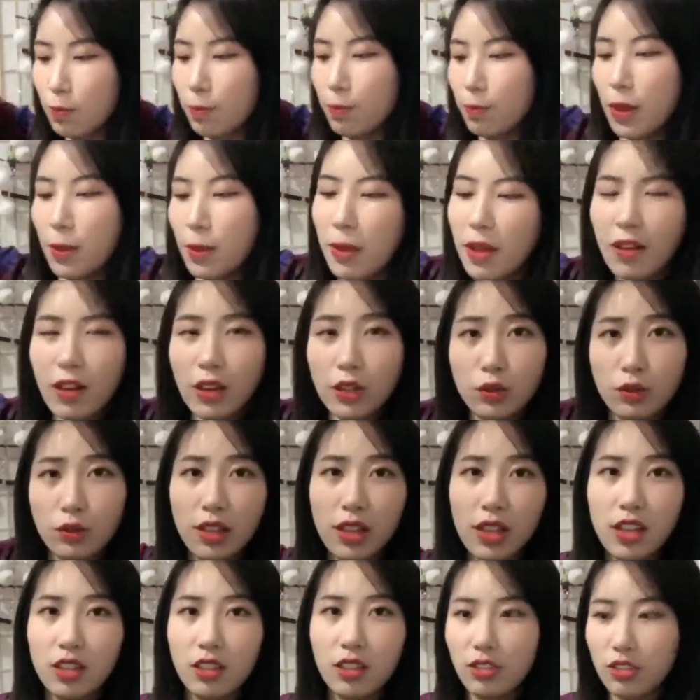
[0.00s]
没办法去
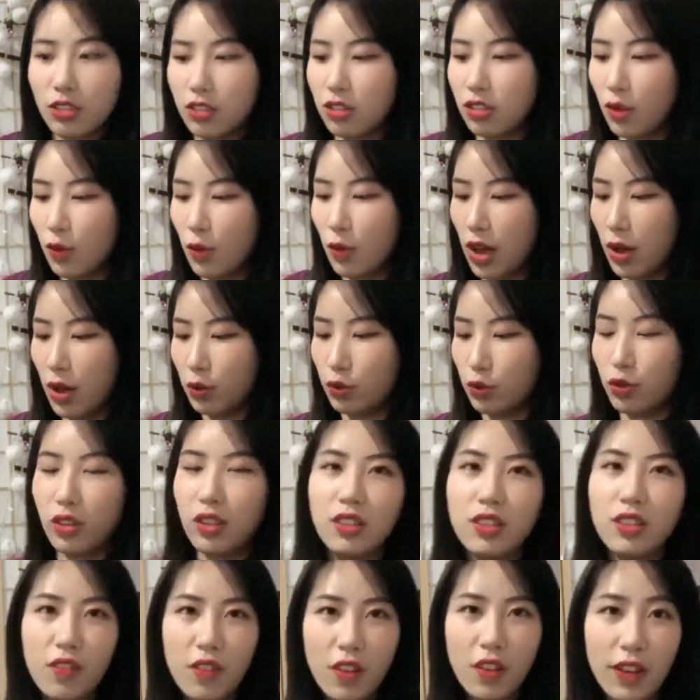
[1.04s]
店里试的话，我觉
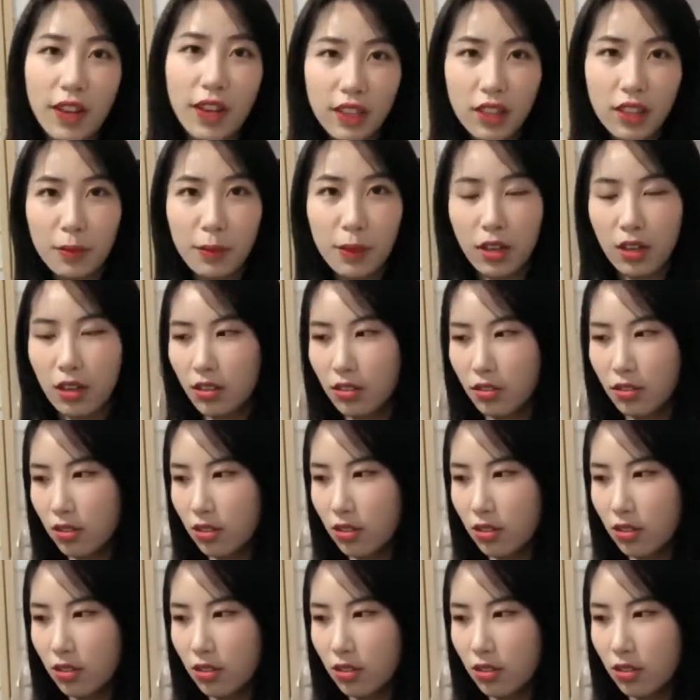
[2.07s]
得这个方法也特别好，